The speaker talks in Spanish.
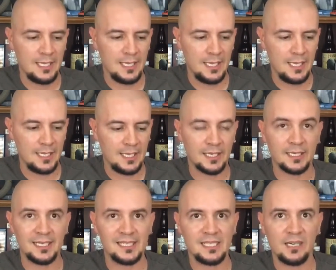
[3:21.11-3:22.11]
eh, que
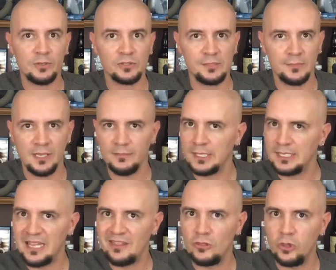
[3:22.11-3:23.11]
regresen
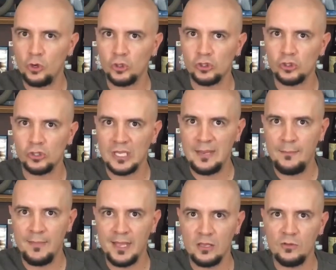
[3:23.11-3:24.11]
aproximadamente y
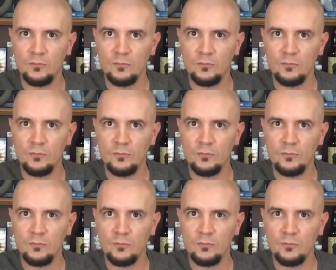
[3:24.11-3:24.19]
medio